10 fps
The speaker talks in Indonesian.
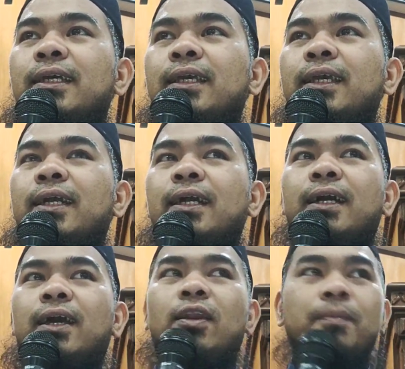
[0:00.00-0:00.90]
Ya,
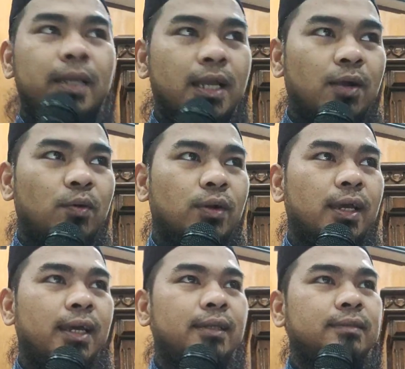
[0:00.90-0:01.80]
kalau megang
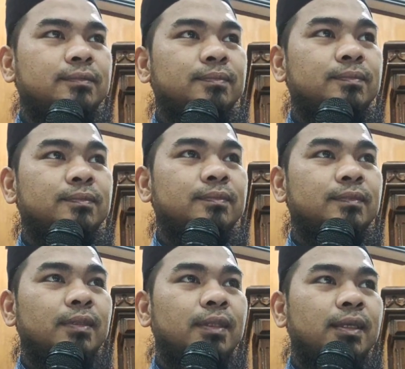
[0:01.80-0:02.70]
Quran
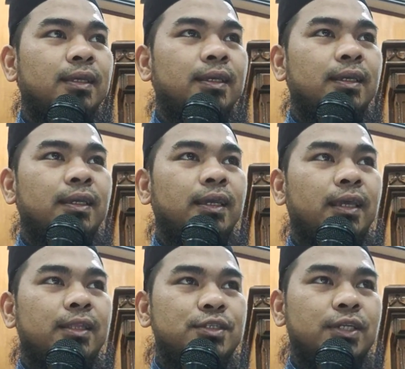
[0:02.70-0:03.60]

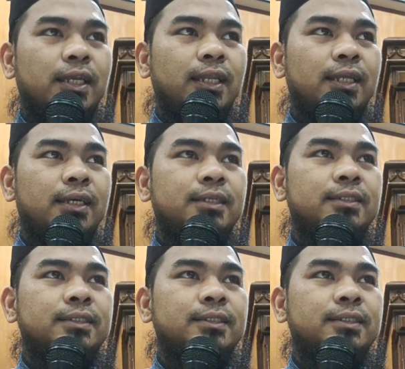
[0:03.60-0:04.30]
insya Allah